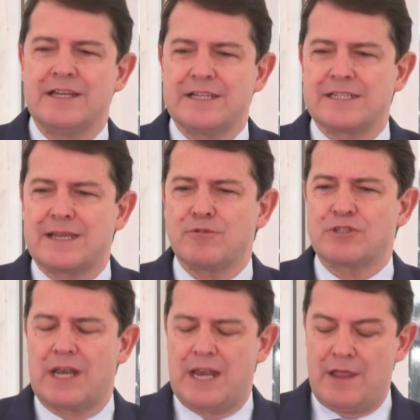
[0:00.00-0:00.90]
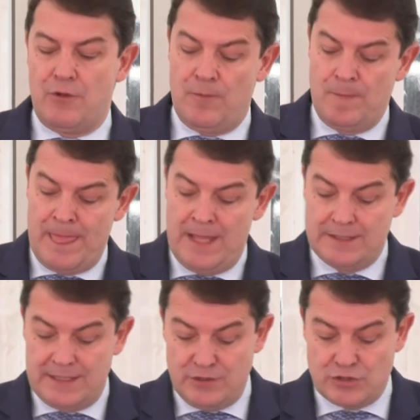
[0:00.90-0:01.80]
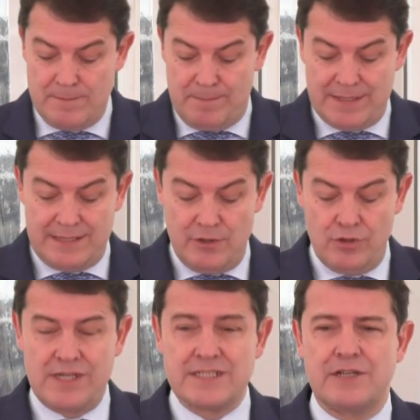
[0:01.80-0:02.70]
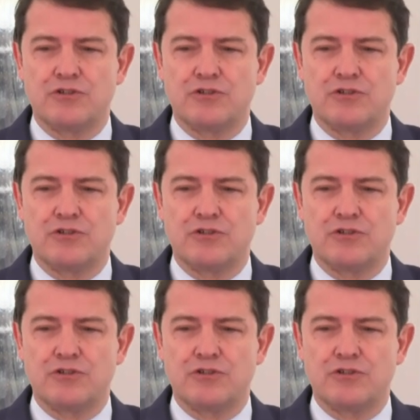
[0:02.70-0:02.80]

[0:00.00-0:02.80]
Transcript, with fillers: Estamos al lado de los emprendedores,